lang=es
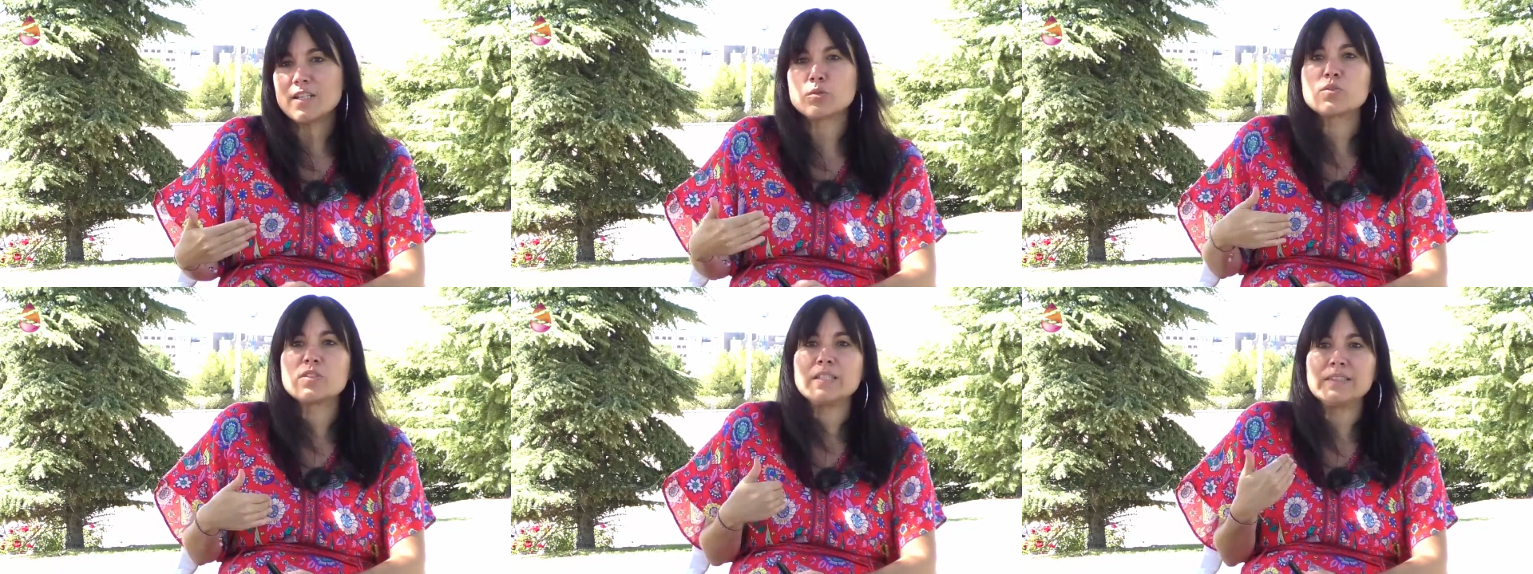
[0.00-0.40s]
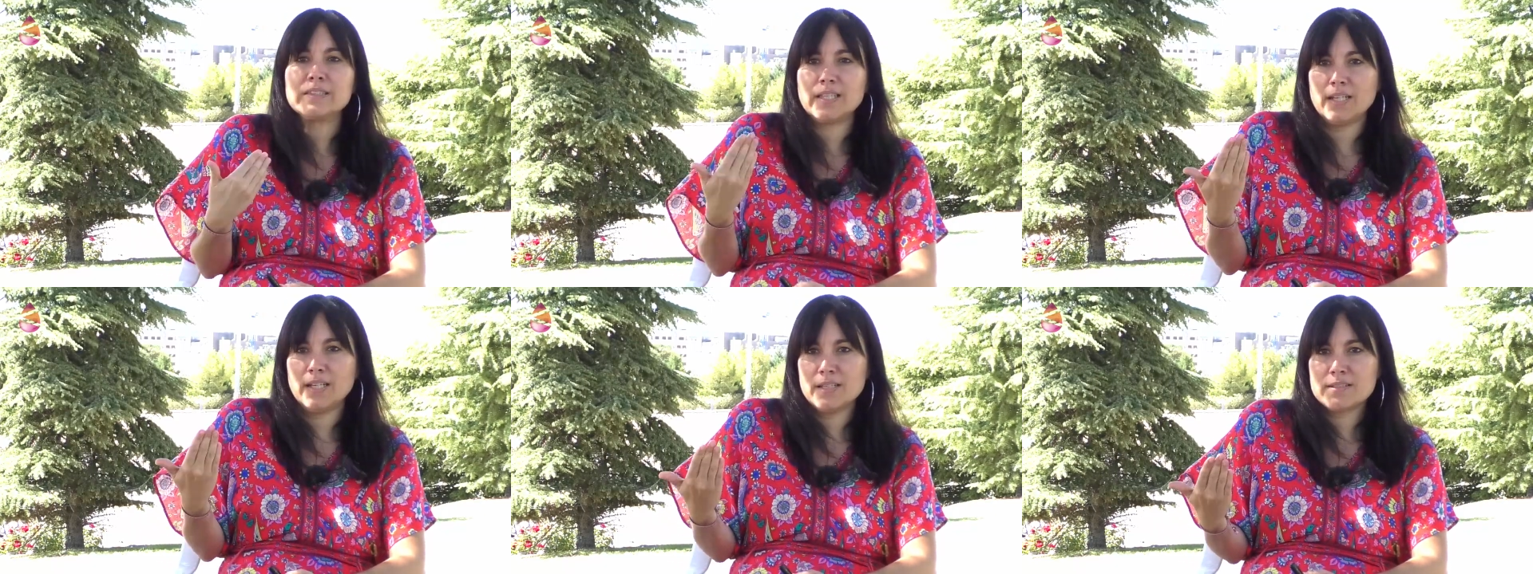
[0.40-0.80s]
a sus
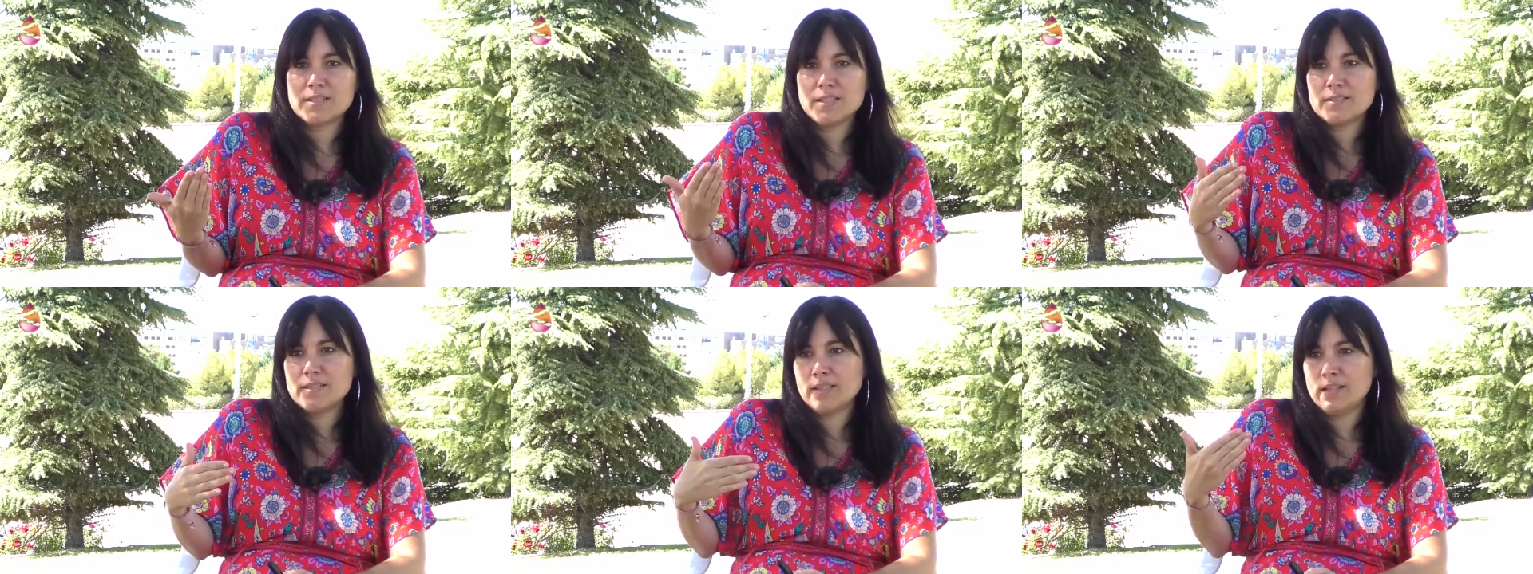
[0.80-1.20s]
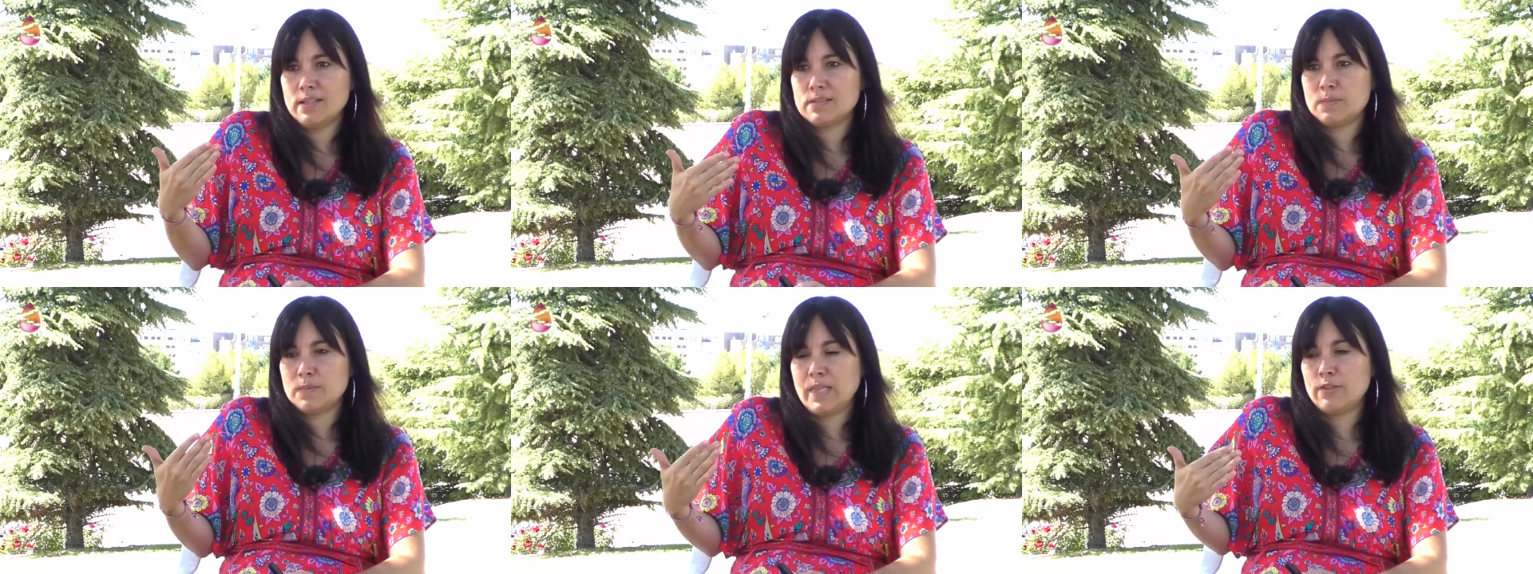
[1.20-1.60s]
intereses, y el
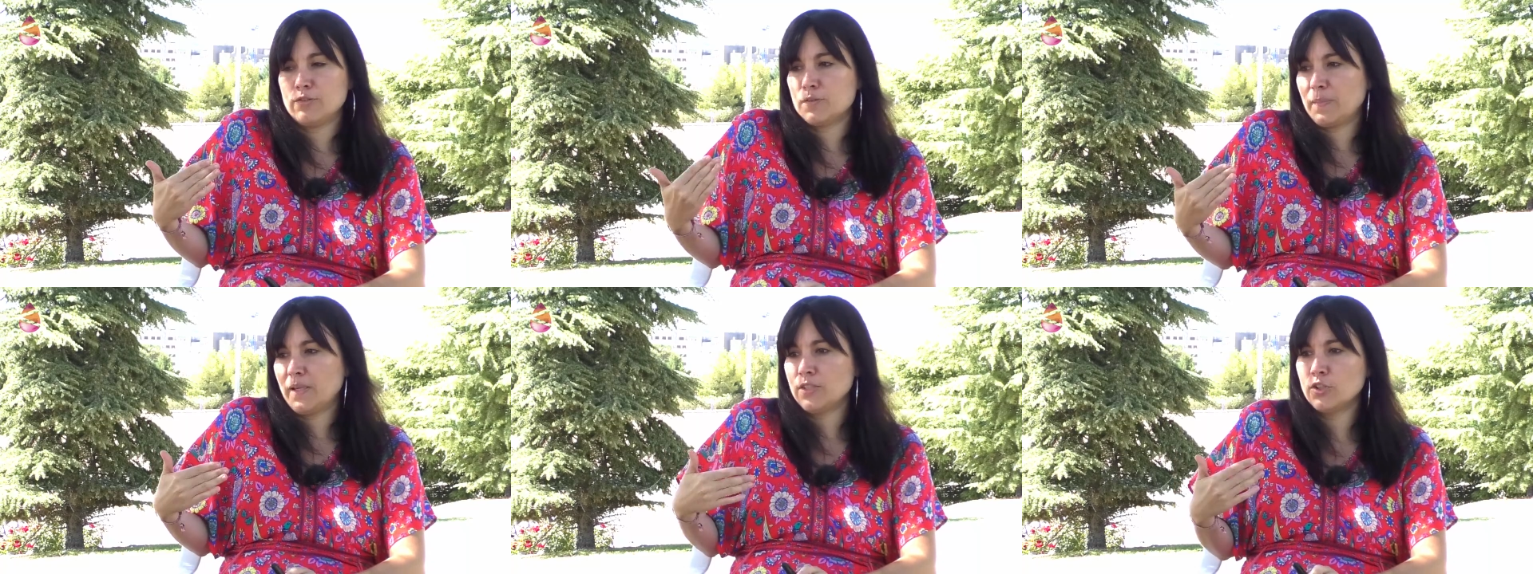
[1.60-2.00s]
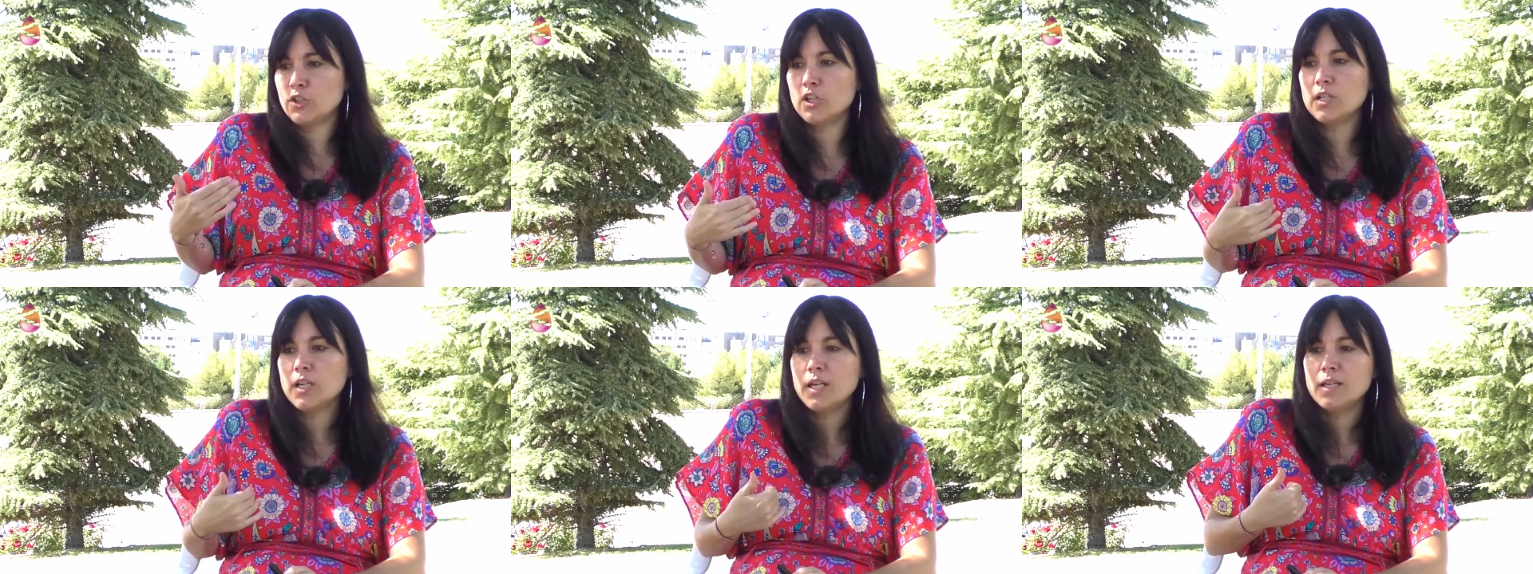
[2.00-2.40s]
Estado
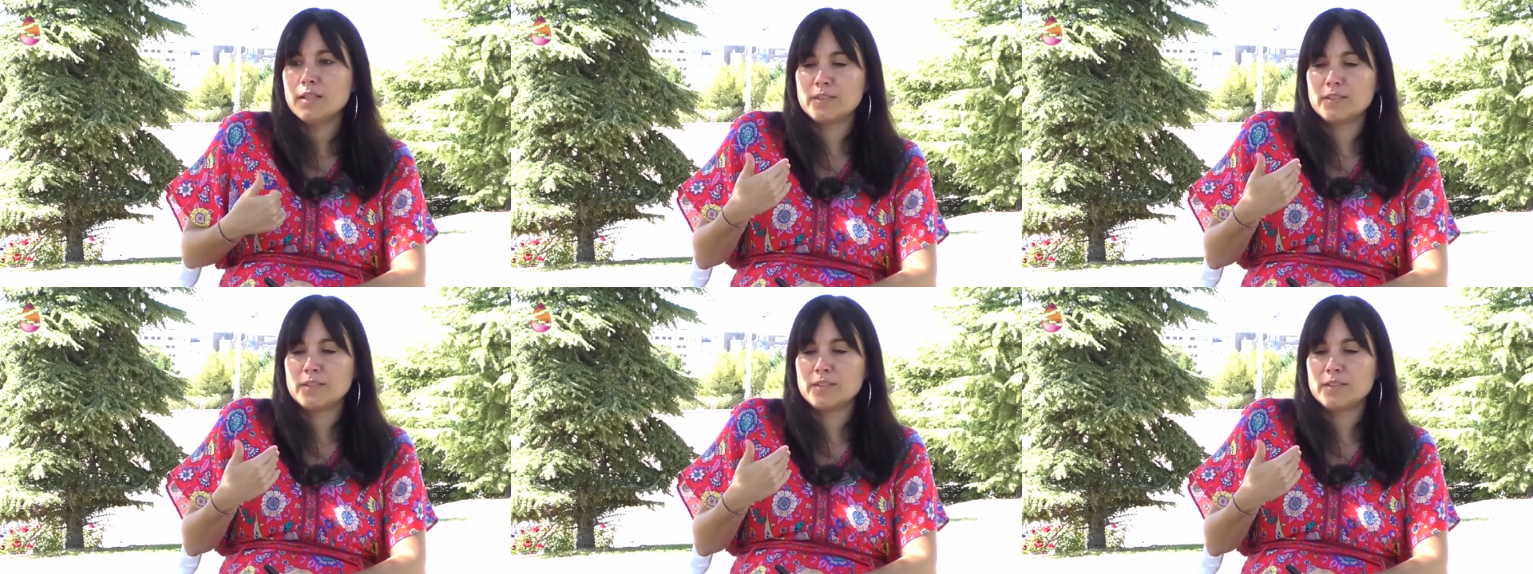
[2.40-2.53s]
español